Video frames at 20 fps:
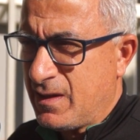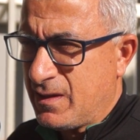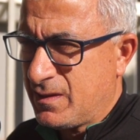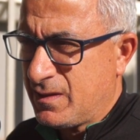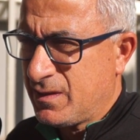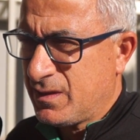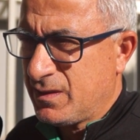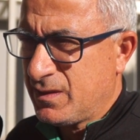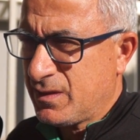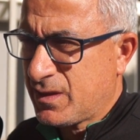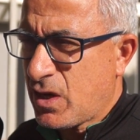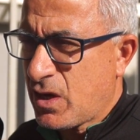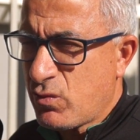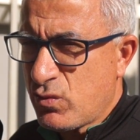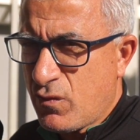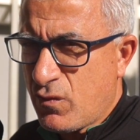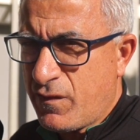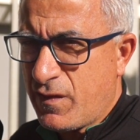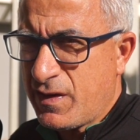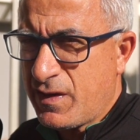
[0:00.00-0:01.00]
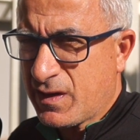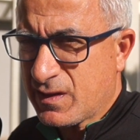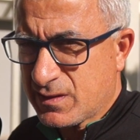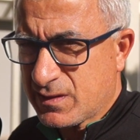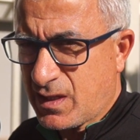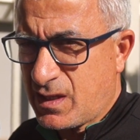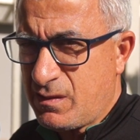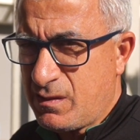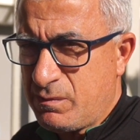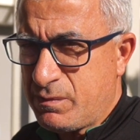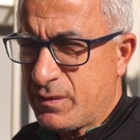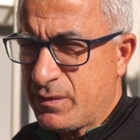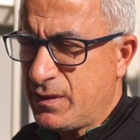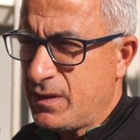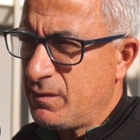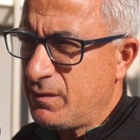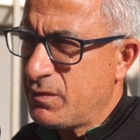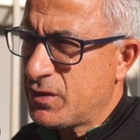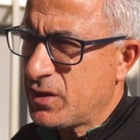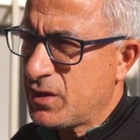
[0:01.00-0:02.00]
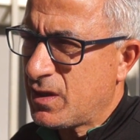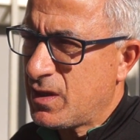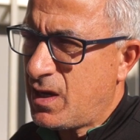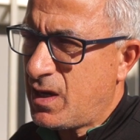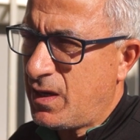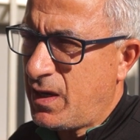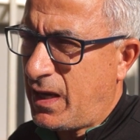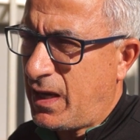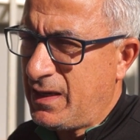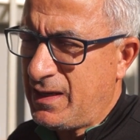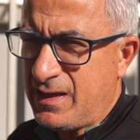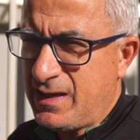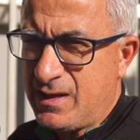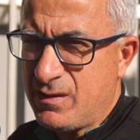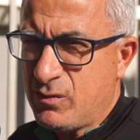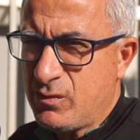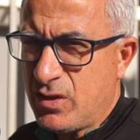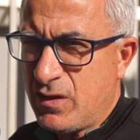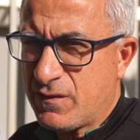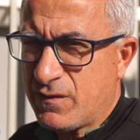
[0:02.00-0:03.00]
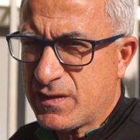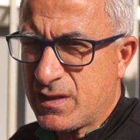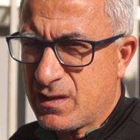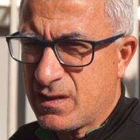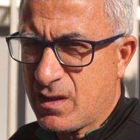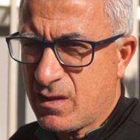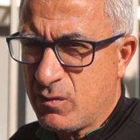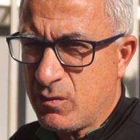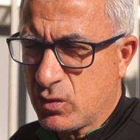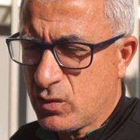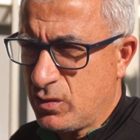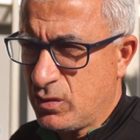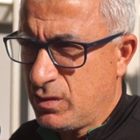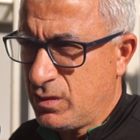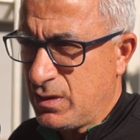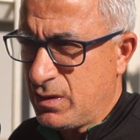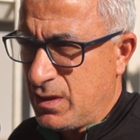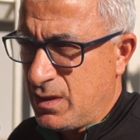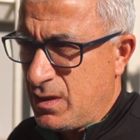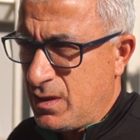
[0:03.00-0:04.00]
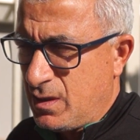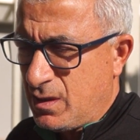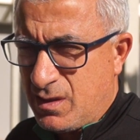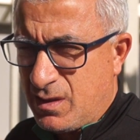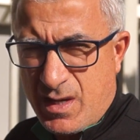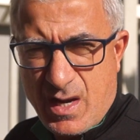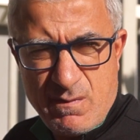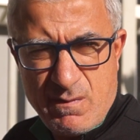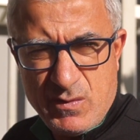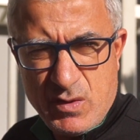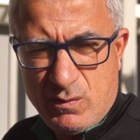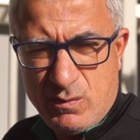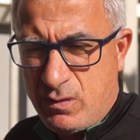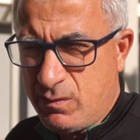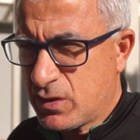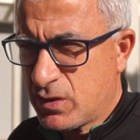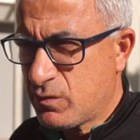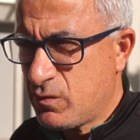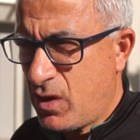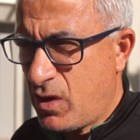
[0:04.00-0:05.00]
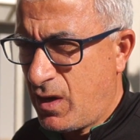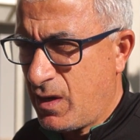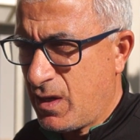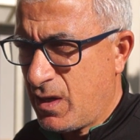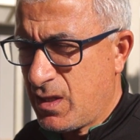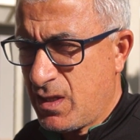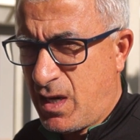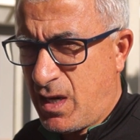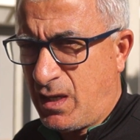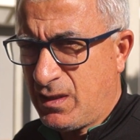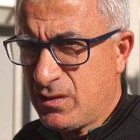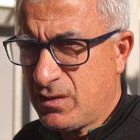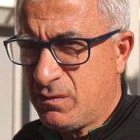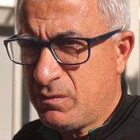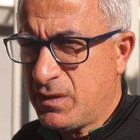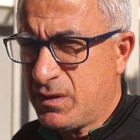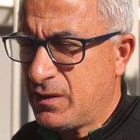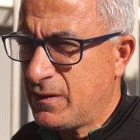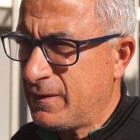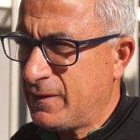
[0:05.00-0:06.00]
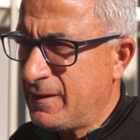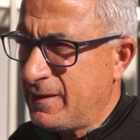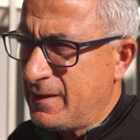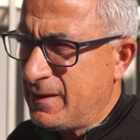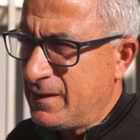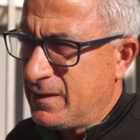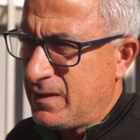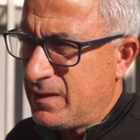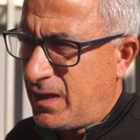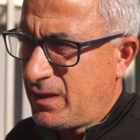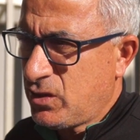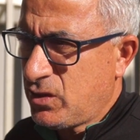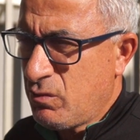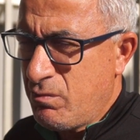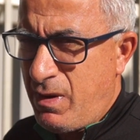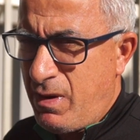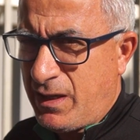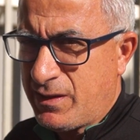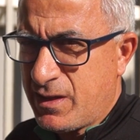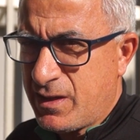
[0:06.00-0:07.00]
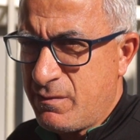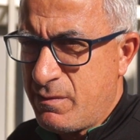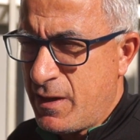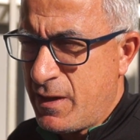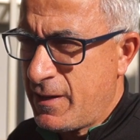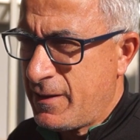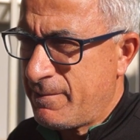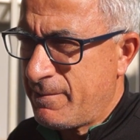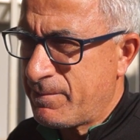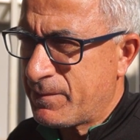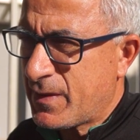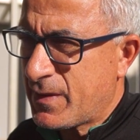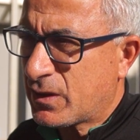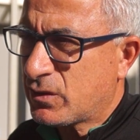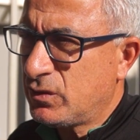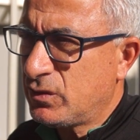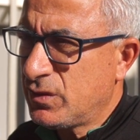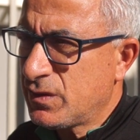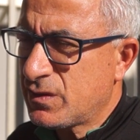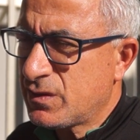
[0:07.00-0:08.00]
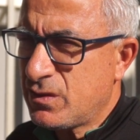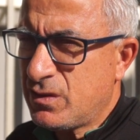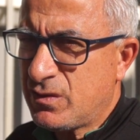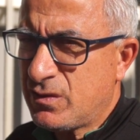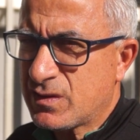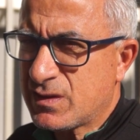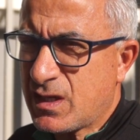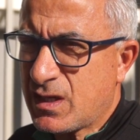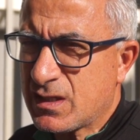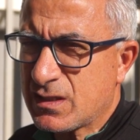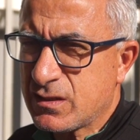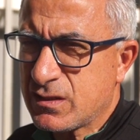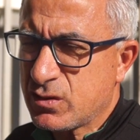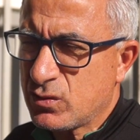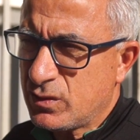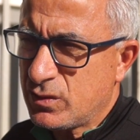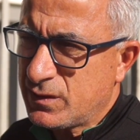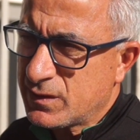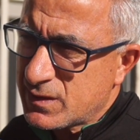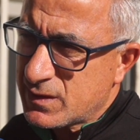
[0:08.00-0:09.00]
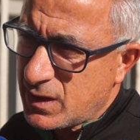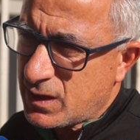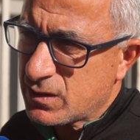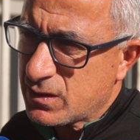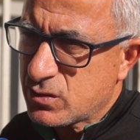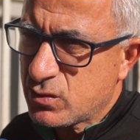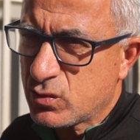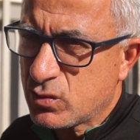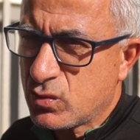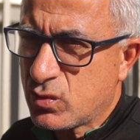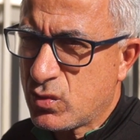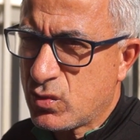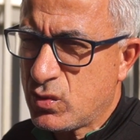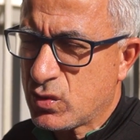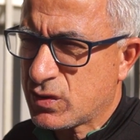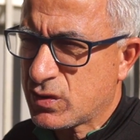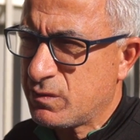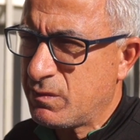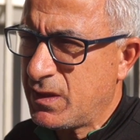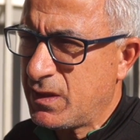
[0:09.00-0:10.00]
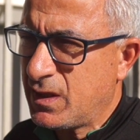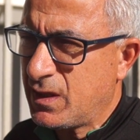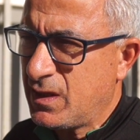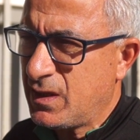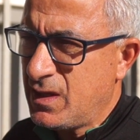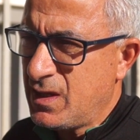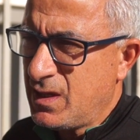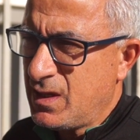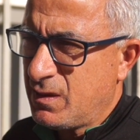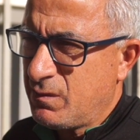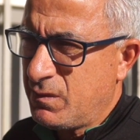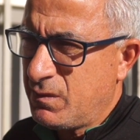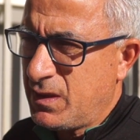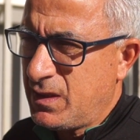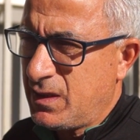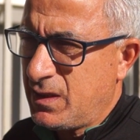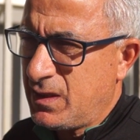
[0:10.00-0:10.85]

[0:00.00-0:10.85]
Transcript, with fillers: نكونوا فريق صلب اللي باش يراهن على المنافسات هذم الكل نامنوا بالمجموعه هذه عندهم عندهم معدن باهي اكونديسيون نستخلصوا نستخلصوا الدروس من من